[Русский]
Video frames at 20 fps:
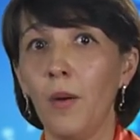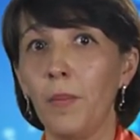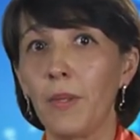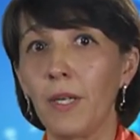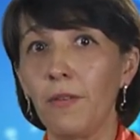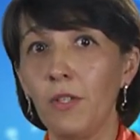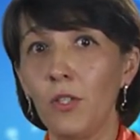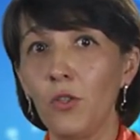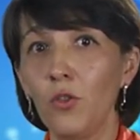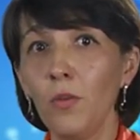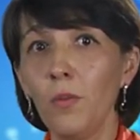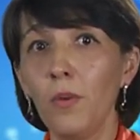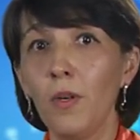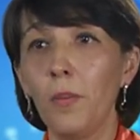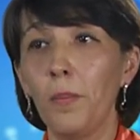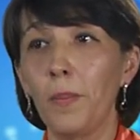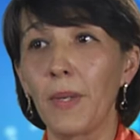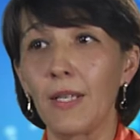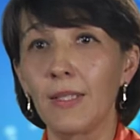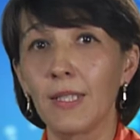Проведем
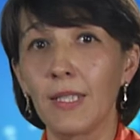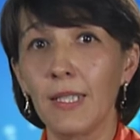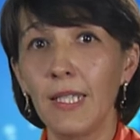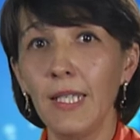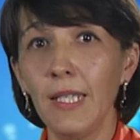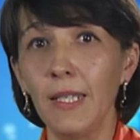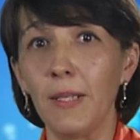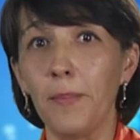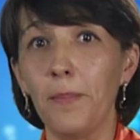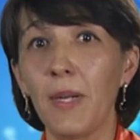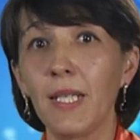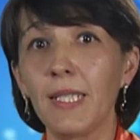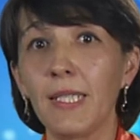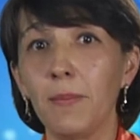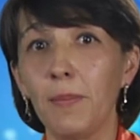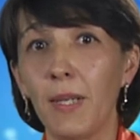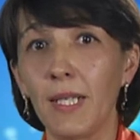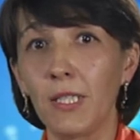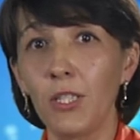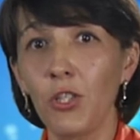простые
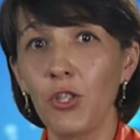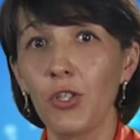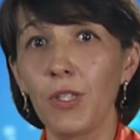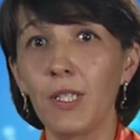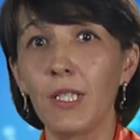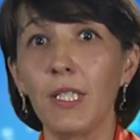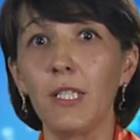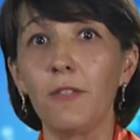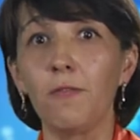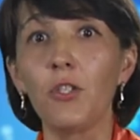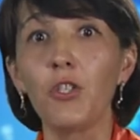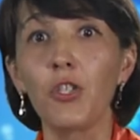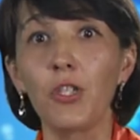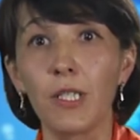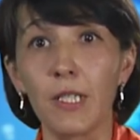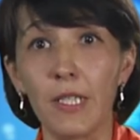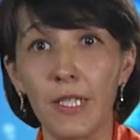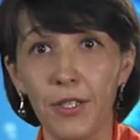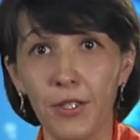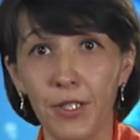математические
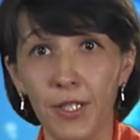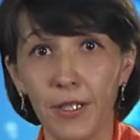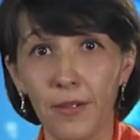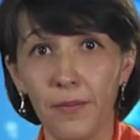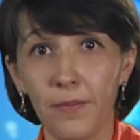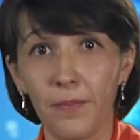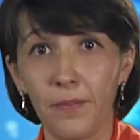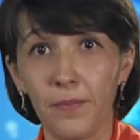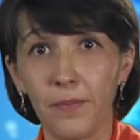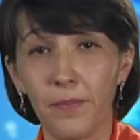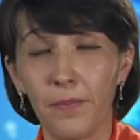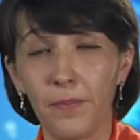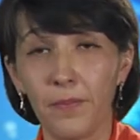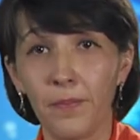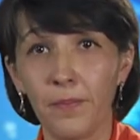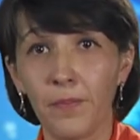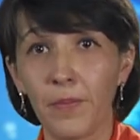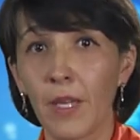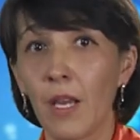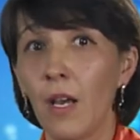вычисления.
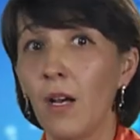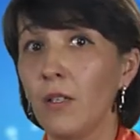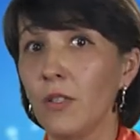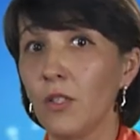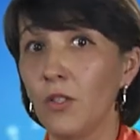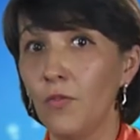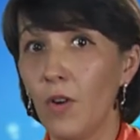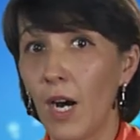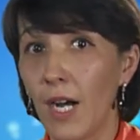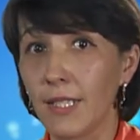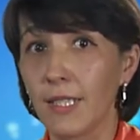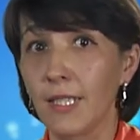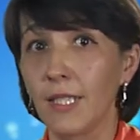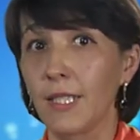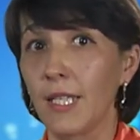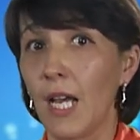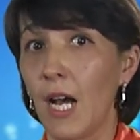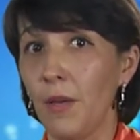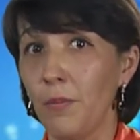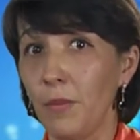
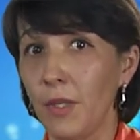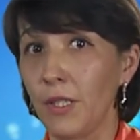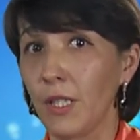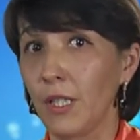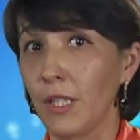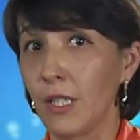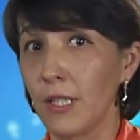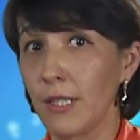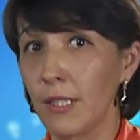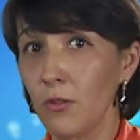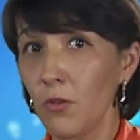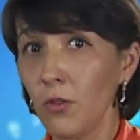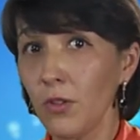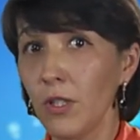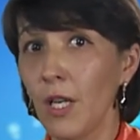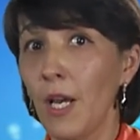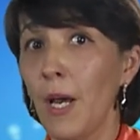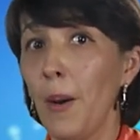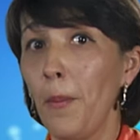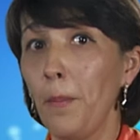20 аминокислот
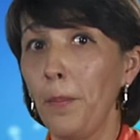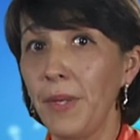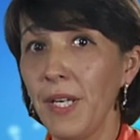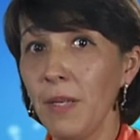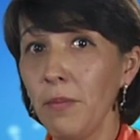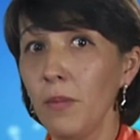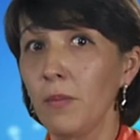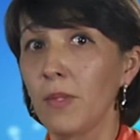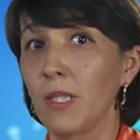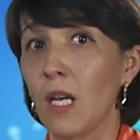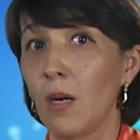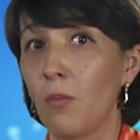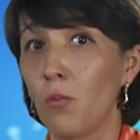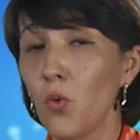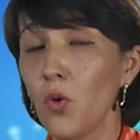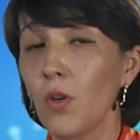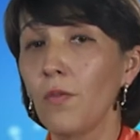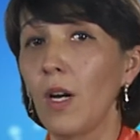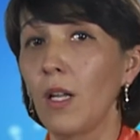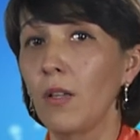примем за
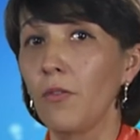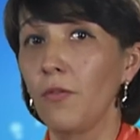буквы